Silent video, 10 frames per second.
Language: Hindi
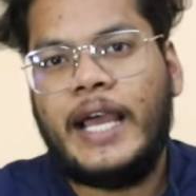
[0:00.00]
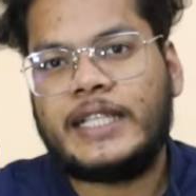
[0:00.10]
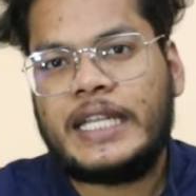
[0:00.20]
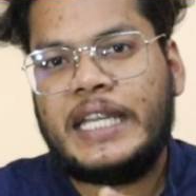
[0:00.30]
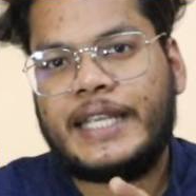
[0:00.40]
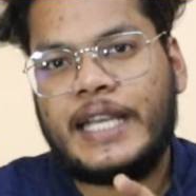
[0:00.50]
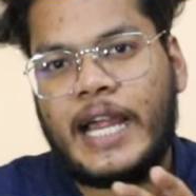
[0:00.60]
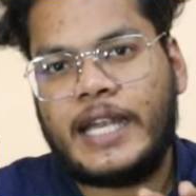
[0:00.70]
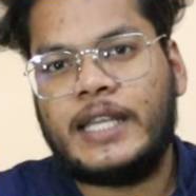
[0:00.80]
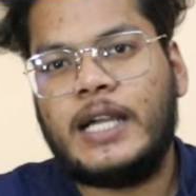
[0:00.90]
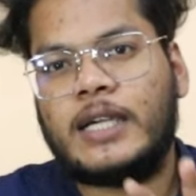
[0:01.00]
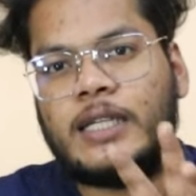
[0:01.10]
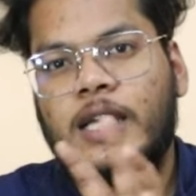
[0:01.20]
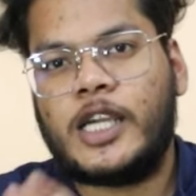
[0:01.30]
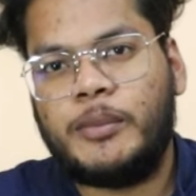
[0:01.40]
ऐसा नहीं है कि ऐड दिखा
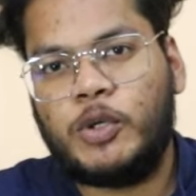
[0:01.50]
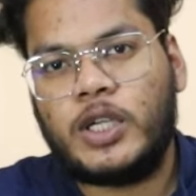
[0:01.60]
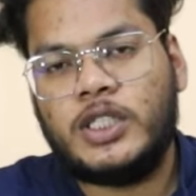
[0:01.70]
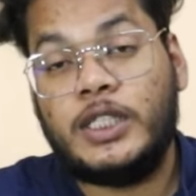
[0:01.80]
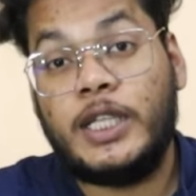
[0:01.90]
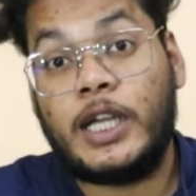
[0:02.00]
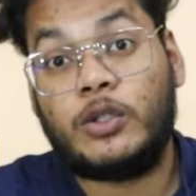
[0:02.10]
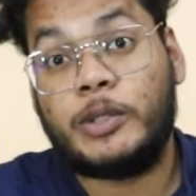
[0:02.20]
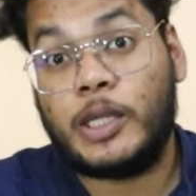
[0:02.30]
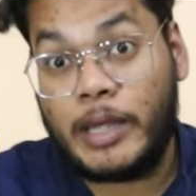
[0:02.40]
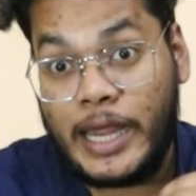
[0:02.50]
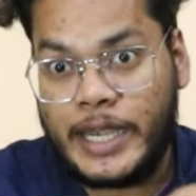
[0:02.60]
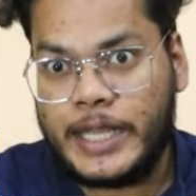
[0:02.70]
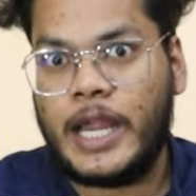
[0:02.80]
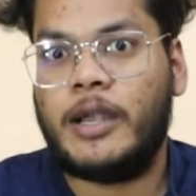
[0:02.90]
करके क्रिप्टो करेंसी दे रहा है तो मतलब
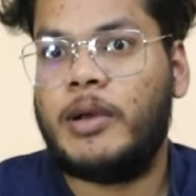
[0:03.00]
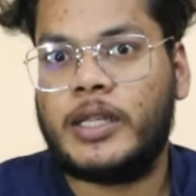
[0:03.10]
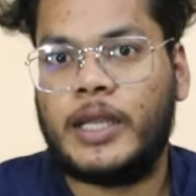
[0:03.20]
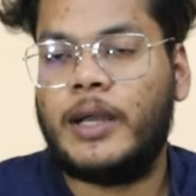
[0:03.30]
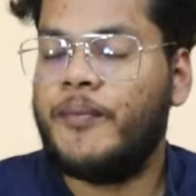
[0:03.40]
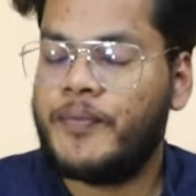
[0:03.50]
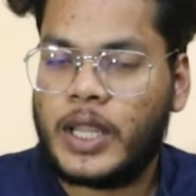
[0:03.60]
ऐड ही ऐड भर देगा